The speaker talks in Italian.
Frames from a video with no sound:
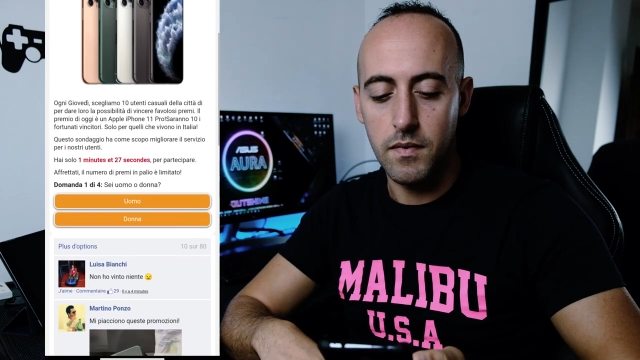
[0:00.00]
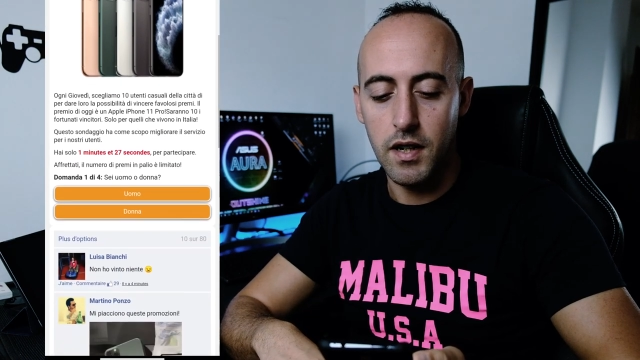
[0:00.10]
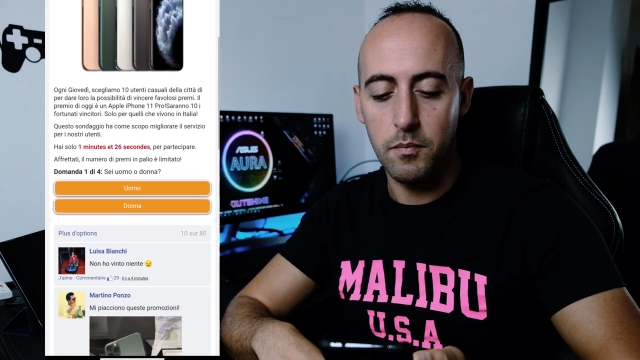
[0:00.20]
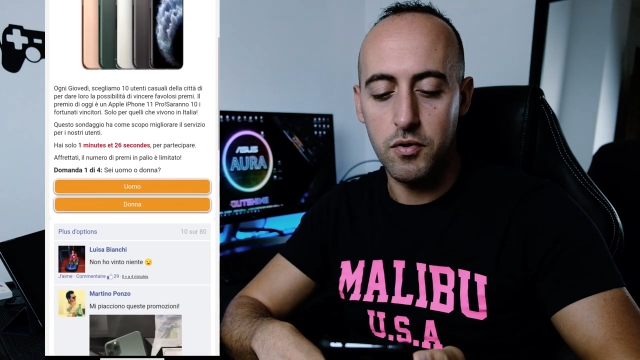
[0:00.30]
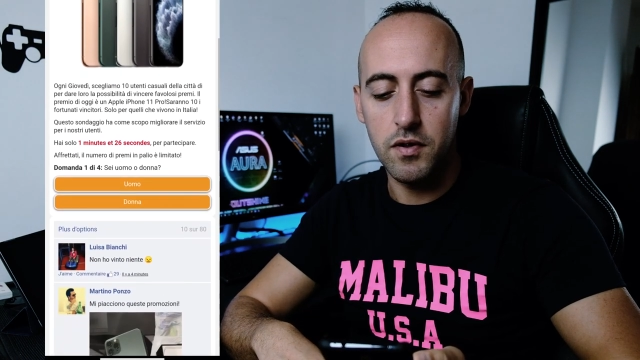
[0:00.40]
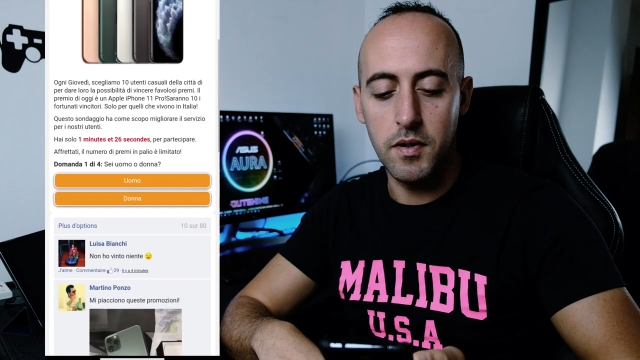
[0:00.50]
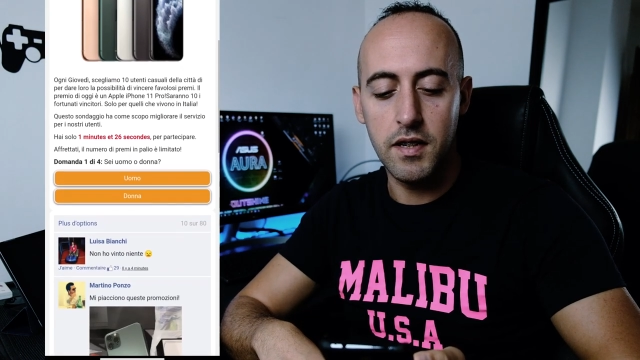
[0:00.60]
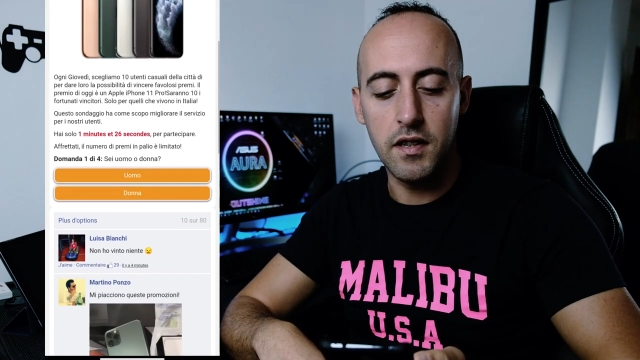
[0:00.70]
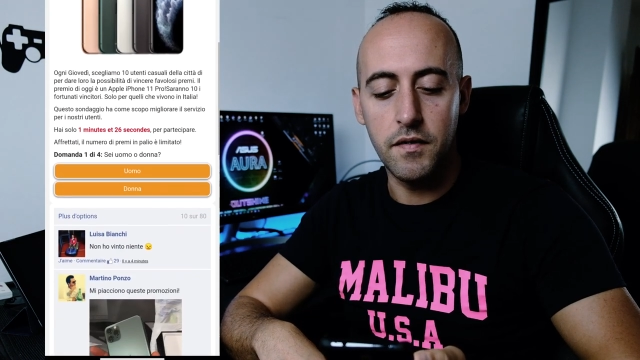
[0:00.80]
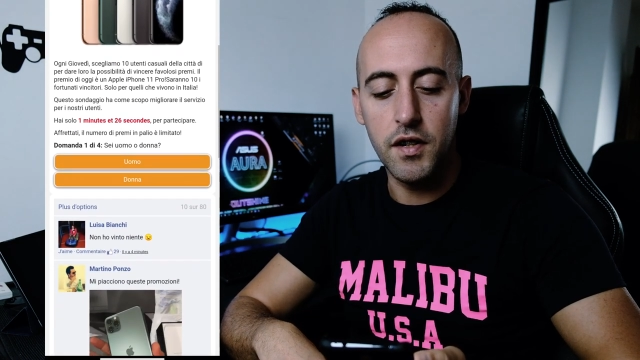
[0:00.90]
hai la
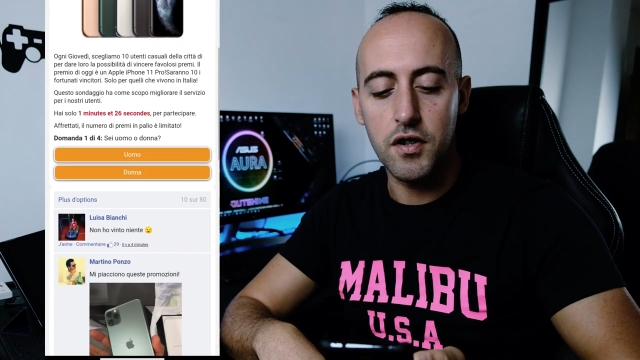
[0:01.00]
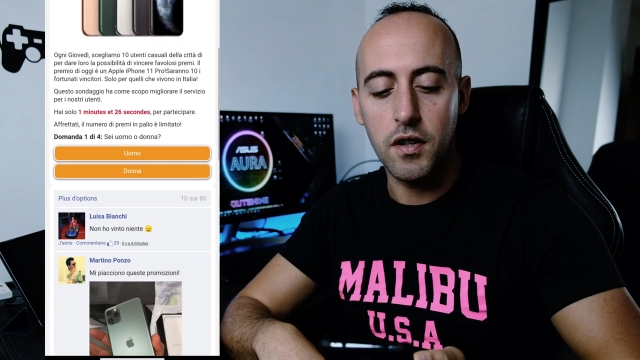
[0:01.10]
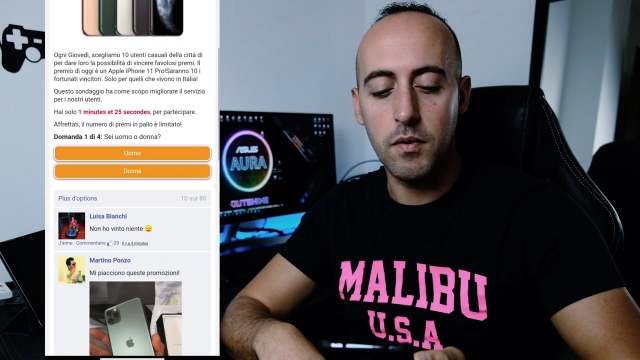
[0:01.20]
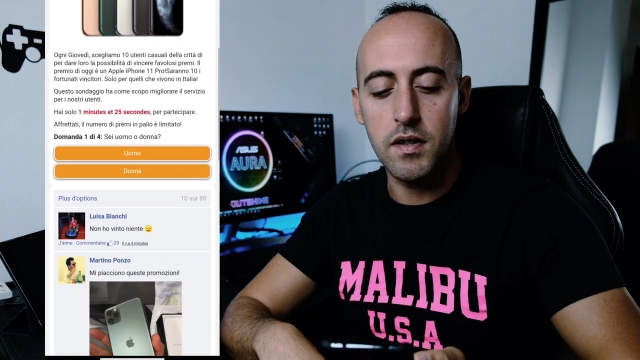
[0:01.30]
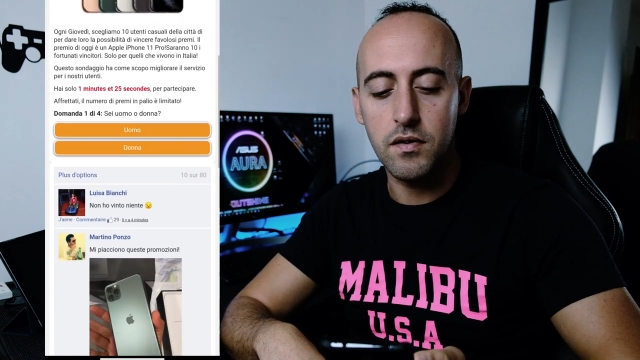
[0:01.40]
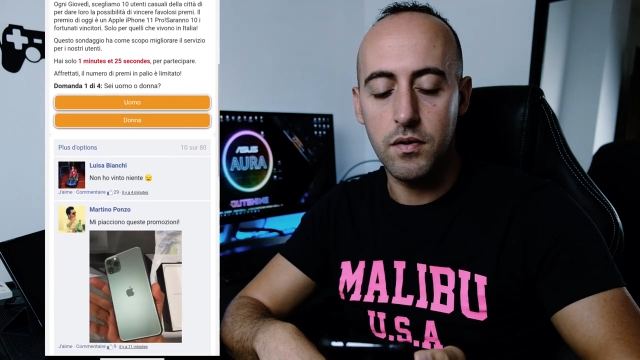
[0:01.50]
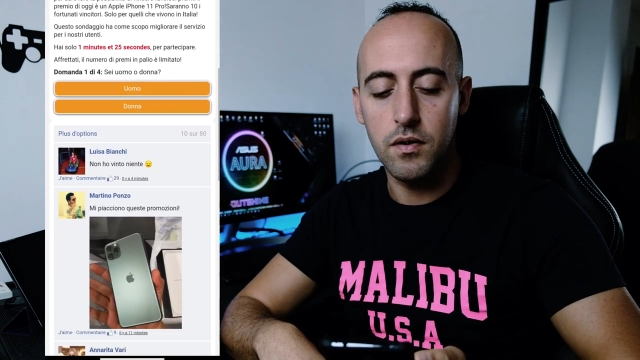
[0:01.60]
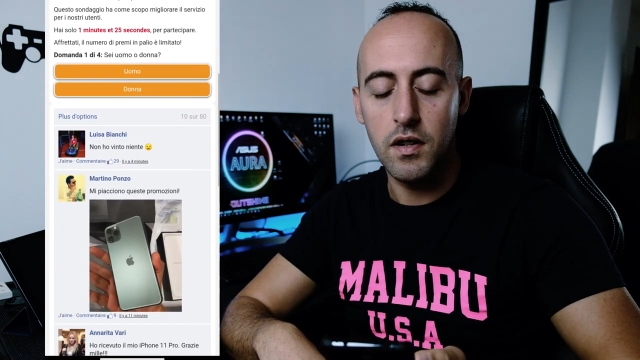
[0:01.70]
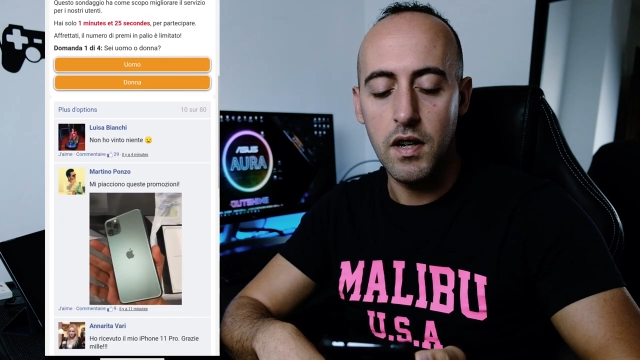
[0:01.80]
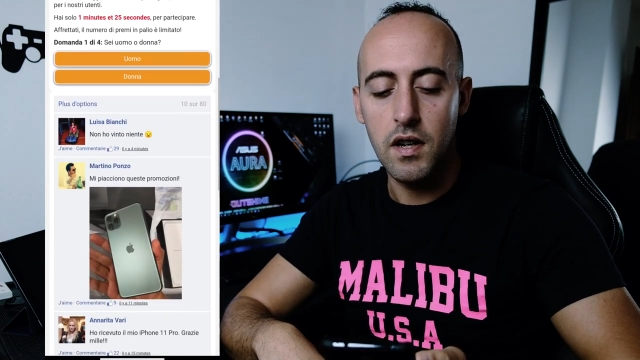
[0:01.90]
possibilità di vincere
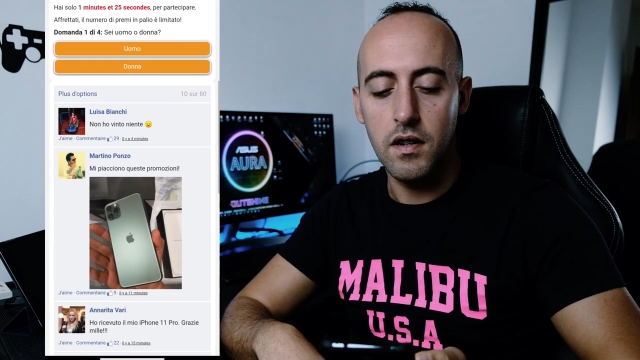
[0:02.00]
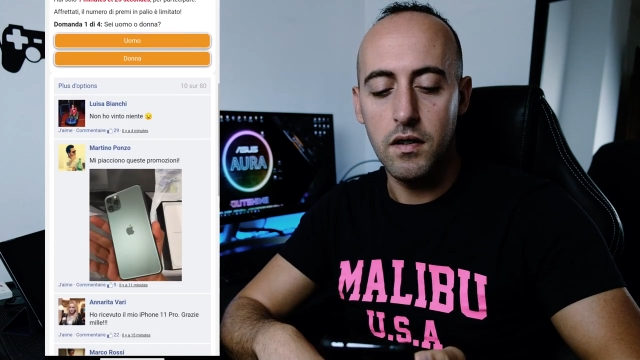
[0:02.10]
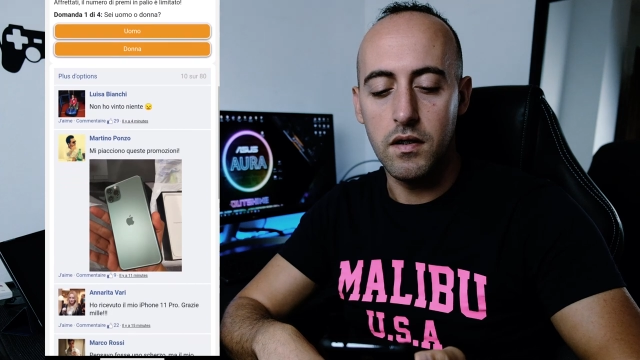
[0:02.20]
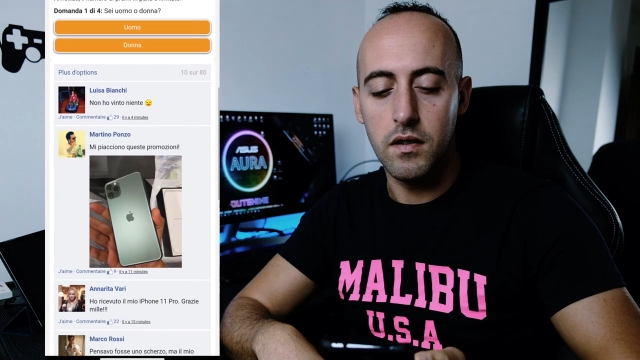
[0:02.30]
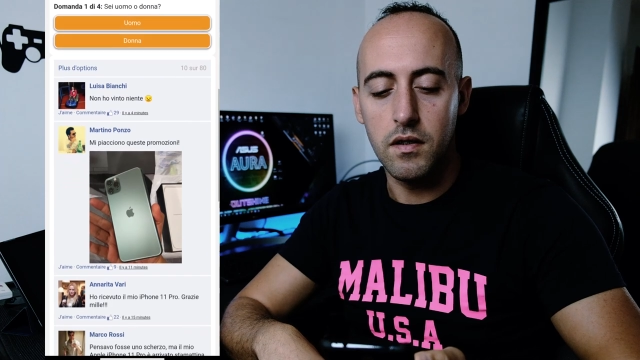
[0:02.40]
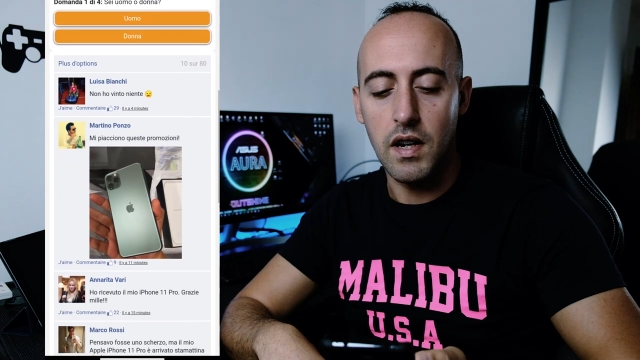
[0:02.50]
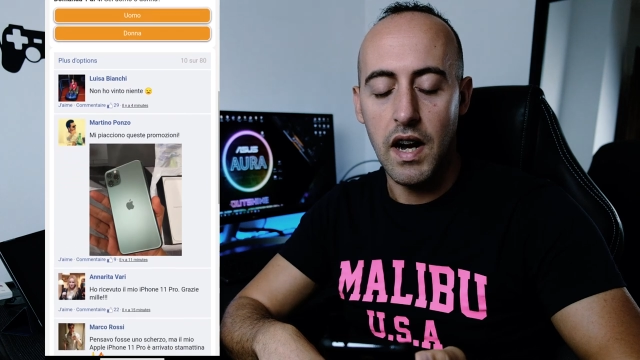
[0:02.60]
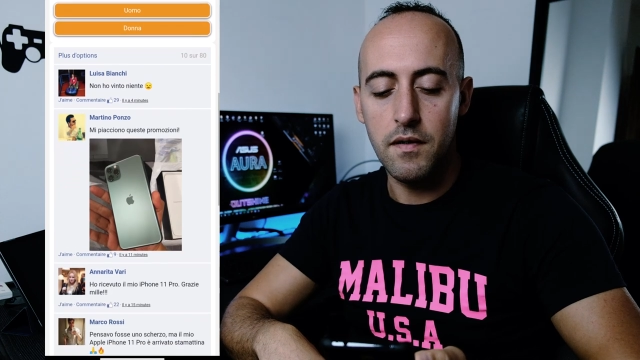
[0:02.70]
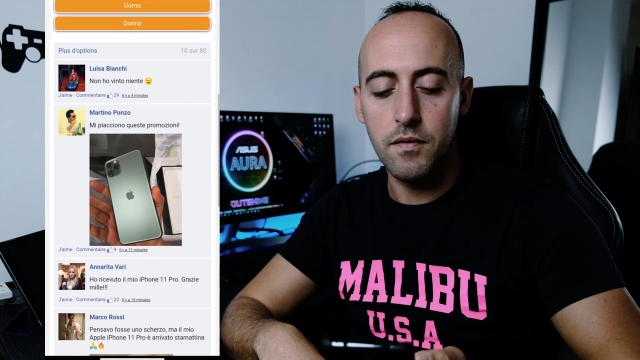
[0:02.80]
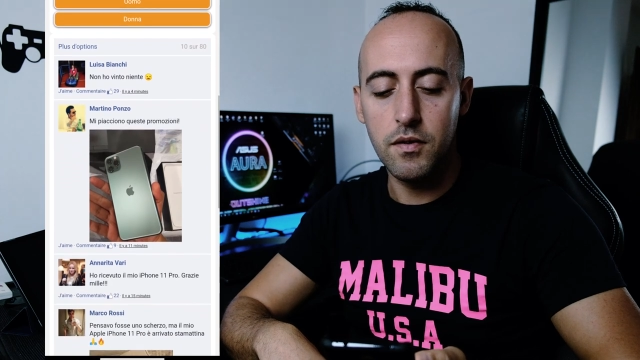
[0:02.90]
questo eh,
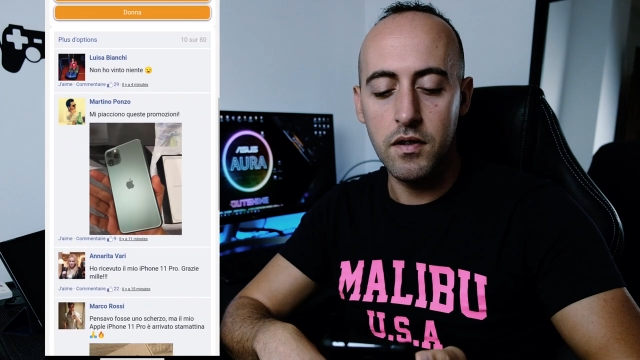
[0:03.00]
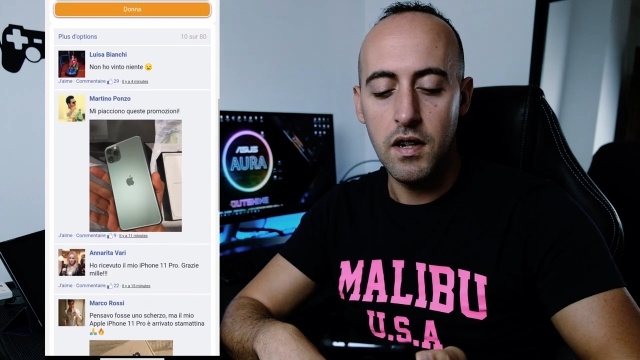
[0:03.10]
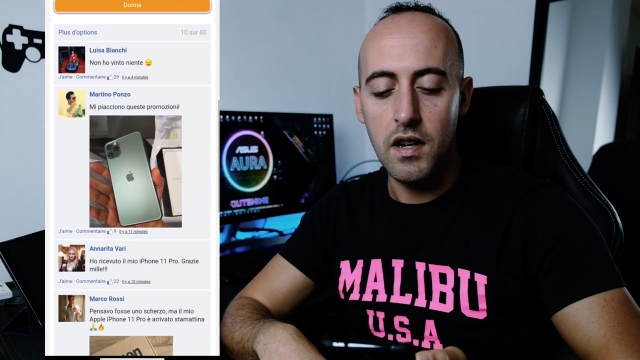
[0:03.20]
iPhone,